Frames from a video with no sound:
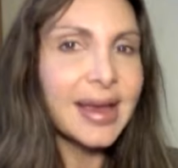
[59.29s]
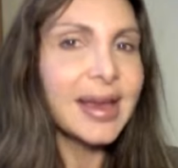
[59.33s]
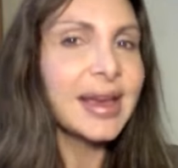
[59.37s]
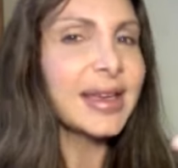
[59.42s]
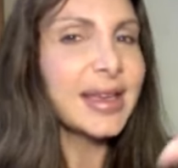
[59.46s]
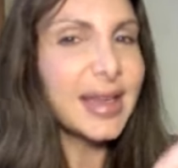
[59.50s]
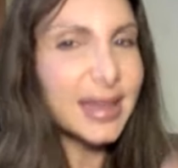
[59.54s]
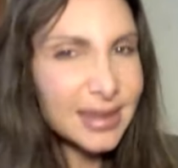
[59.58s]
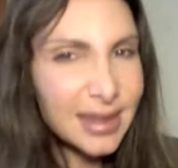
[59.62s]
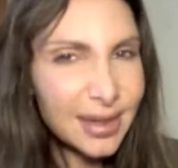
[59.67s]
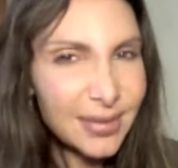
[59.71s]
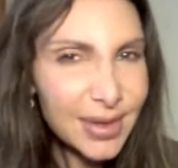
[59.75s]

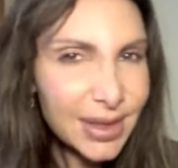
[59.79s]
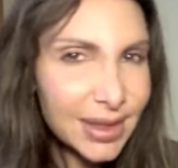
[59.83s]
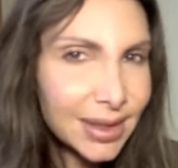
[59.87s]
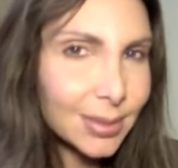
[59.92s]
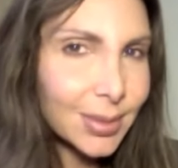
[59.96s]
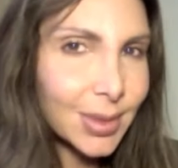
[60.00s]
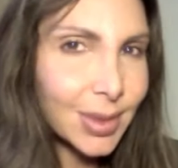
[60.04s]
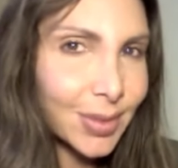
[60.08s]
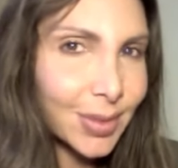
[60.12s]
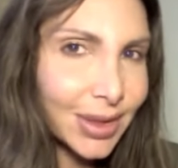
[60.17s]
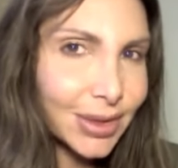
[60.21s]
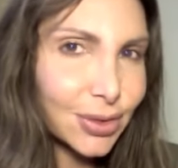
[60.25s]
Y ya saben que
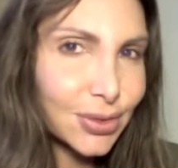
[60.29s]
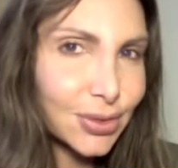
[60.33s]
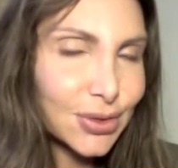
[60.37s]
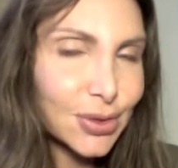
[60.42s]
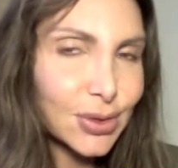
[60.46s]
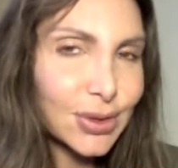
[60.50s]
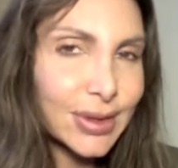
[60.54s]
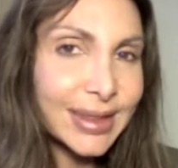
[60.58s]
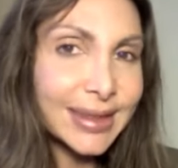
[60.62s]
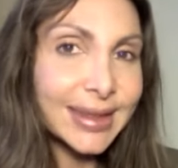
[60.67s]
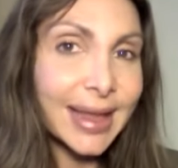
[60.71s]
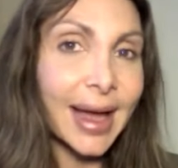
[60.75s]
me mando
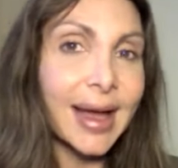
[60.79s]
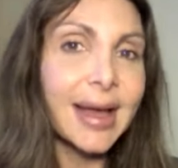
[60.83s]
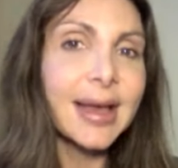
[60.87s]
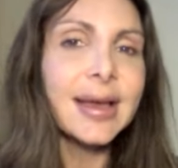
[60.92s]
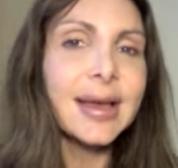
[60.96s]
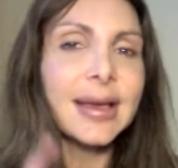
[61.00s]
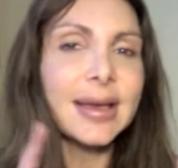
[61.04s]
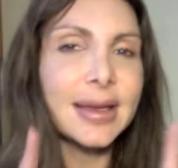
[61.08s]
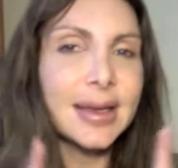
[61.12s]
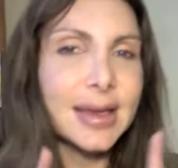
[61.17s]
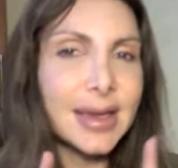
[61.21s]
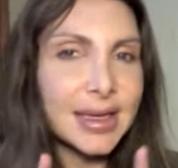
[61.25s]
solita
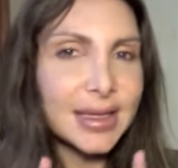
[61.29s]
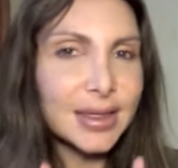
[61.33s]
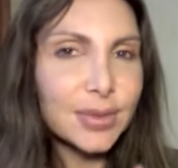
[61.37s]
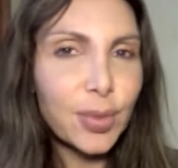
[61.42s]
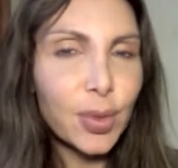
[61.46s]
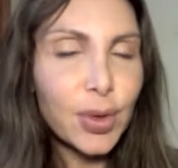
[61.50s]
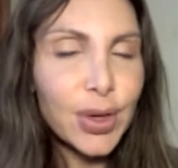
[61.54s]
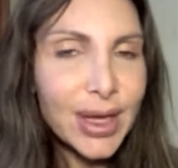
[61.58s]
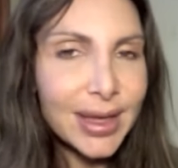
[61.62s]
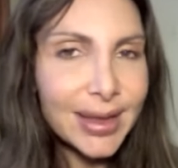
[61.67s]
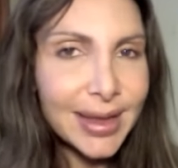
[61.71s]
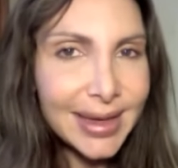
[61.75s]
y les
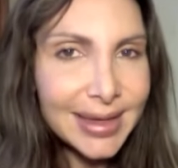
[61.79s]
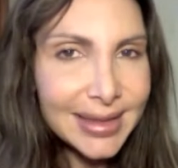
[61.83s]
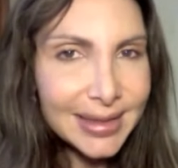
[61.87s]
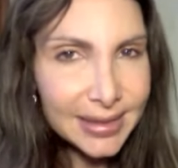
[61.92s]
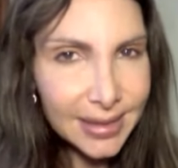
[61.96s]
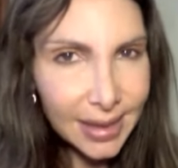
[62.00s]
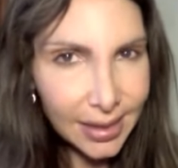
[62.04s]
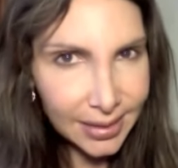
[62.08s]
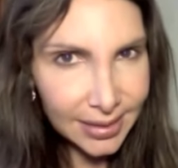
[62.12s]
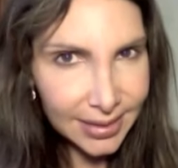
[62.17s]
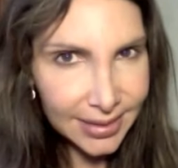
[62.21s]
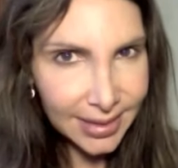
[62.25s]
voy a dar
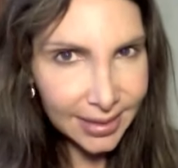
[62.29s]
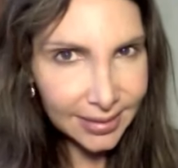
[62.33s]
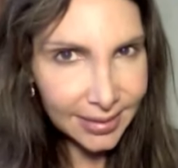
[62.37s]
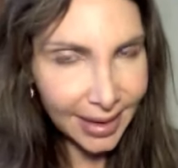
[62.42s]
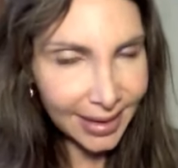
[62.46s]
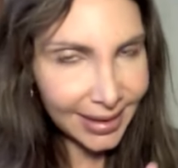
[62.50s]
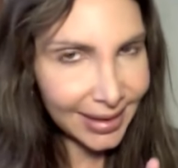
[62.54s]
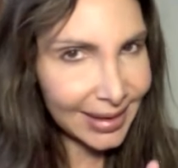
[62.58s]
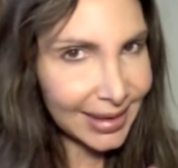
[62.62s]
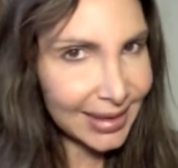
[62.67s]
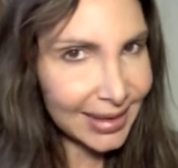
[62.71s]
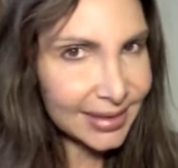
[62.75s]
esta
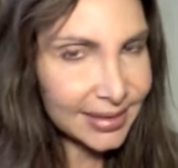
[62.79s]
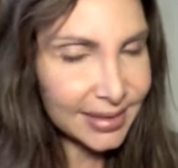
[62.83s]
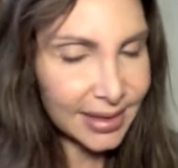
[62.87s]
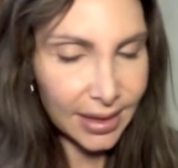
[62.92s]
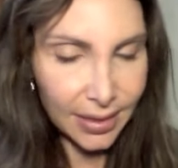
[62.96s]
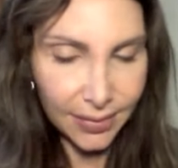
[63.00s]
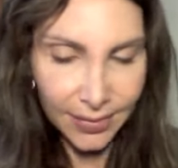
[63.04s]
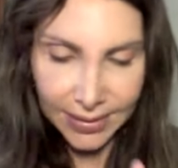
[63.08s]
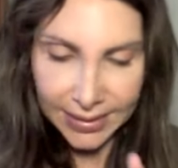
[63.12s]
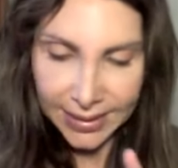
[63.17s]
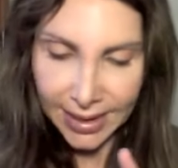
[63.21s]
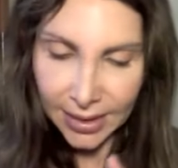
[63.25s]
receta que les
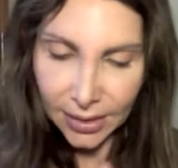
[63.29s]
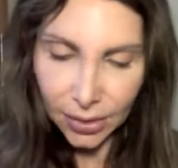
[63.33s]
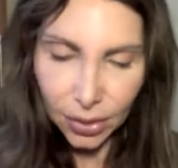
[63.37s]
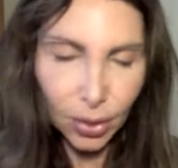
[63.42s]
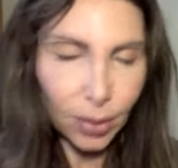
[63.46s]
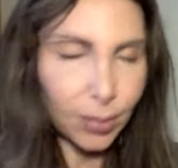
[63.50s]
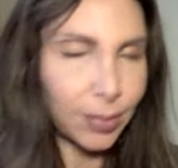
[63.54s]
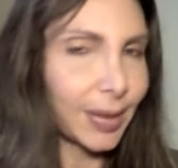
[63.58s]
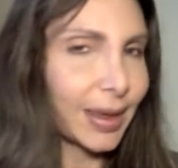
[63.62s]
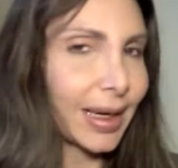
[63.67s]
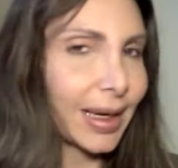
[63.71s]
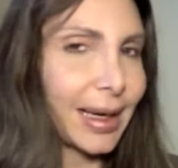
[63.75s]
sirve
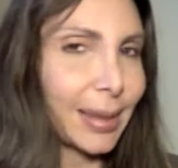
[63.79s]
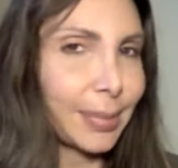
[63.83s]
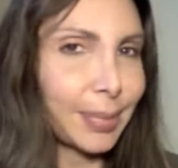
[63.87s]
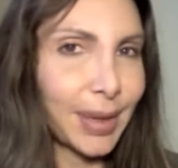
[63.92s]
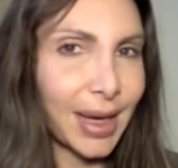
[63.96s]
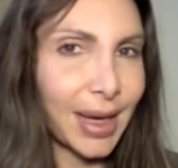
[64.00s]
tanto para la